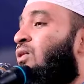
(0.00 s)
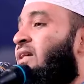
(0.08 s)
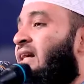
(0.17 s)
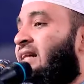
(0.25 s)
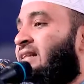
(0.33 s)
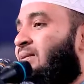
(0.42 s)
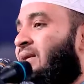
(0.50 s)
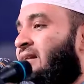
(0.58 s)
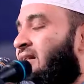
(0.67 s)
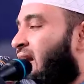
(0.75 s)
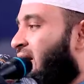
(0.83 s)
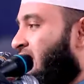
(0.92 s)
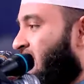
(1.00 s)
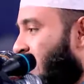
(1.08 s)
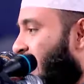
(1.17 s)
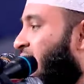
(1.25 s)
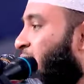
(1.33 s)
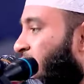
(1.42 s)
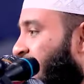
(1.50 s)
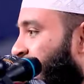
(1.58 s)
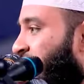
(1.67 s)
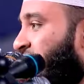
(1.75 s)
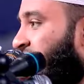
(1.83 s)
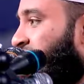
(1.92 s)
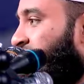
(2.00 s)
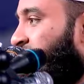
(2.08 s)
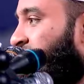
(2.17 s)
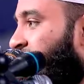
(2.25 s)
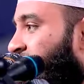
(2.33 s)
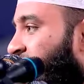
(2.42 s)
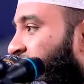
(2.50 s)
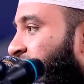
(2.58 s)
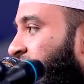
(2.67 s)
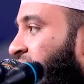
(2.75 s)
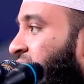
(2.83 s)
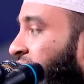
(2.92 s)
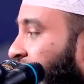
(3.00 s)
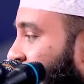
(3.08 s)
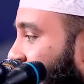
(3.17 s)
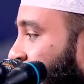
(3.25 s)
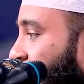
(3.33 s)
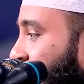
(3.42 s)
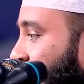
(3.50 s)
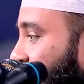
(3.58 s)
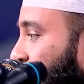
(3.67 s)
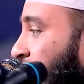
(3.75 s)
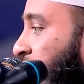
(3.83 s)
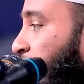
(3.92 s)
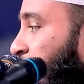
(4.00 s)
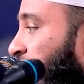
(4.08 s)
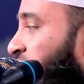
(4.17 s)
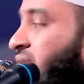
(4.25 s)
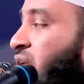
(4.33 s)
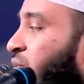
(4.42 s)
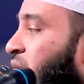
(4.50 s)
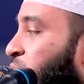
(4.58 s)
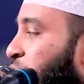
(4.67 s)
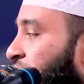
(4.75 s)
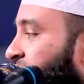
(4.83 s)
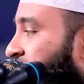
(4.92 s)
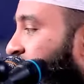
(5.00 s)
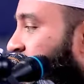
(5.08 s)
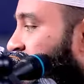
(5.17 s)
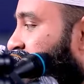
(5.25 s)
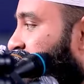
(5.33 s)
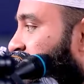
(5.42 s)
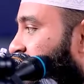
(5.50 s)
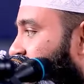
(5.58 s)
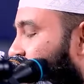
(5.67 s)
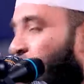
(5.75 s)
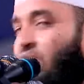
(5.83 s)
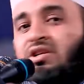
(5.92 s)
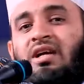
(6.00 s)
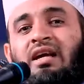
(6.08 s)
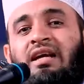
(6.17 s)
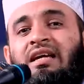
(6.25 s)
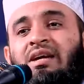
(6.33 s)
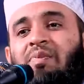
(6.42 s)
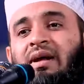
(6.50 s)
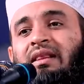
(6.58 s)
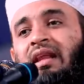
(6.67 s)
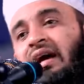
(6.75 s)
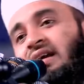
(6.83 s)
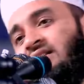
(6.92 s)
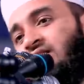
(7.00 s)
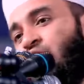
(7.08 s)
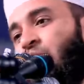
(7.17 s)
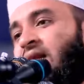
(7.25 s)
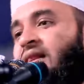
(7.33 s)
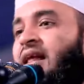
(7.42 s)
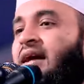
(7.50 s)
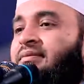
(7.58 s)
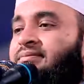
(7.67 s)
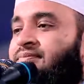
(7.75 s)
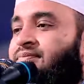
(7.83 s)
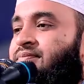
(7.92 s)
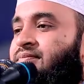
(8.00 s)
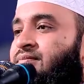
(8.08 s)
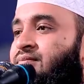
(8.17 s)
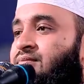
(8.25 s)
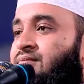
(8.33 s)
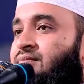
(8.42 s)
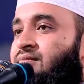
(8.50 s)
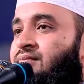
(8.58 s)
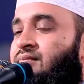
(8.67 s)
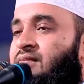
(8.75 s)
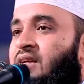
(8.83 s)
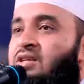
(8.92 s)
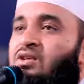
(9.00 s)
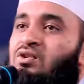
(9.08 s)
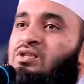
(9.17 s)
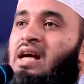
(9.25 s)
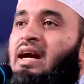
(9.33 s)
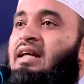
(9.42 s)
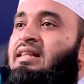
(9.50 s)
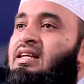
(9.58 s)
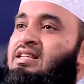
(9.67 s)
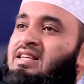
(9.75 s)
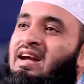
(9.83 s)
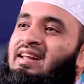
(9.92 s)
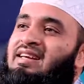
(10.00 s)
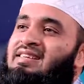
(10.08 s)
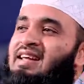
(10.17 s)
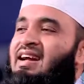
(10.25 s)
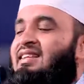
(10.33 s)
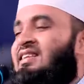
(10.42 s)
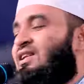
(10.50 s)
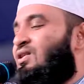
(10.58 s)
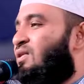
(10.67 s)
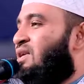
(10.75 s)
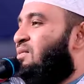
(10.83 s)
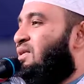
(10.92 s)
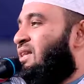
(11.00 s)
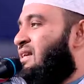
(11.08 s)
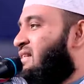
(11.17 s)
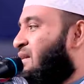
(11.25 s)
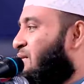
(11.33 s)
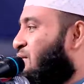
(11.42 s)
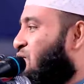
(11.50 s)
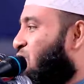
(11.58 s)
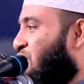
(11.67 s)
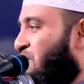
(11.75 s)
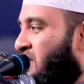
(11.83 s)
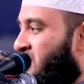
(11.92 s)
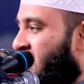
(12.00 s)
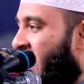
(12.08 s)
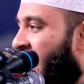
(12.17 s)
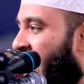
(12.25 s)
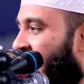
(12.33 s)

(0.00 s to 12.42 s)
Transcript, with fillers: লুঙ্গি দেয়া যাবে না জাকাতের শাড়ি আপনারা দেখছেন এটারে একবার ধোয়ার পরে দ্বিতীয়বার পড়া যায় না মশারি কি পাতলা এর চেয়েও পাতলা এই জন্য জাকাতের শাড়ি জাকাতের লুঙ্গি বলতে ইসলামে কোনো পরিভাষা